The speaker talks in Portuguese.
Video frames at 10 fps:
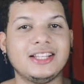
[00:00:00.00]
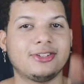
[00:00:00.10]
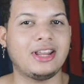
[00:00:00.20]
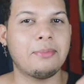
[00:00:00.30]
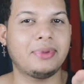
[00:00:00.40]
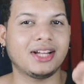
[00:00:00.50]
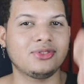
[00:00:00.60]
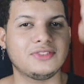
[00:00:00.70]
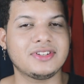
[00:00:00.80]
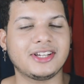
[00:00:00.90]
E só lembrando,
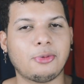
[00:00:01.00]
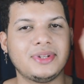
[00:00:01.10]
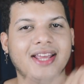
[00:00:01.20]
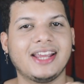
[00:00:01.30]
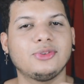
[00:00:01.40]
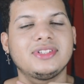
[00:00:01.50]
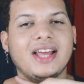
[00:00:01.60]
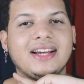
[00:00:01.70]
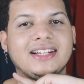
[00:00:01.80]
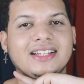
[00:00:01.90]
se você não me segue no
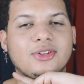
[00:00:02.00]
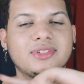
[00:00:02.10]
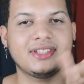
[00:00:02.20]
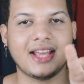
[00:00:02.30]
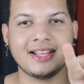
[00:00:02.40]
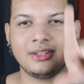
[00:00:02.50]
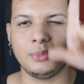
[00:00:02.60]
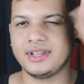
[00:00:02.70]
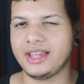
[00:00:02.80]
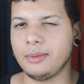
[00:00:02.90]
Instagram, não se esquece de
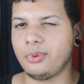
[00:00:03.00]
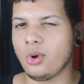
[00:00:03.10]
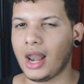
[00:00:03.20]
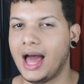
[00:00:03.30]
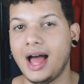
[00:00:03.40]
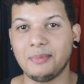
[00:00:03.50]
me seguir por lá.